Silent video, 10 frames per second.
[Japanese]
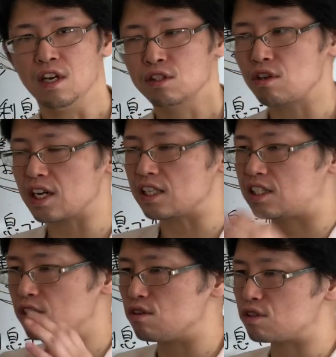それが
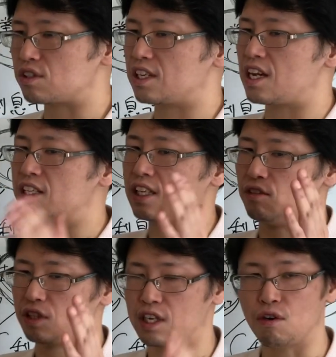資本主義経済
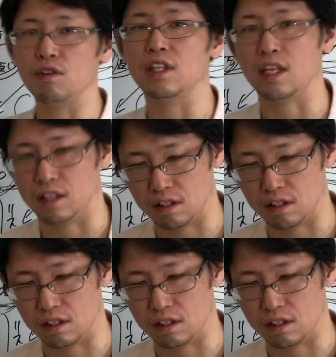の基本なんで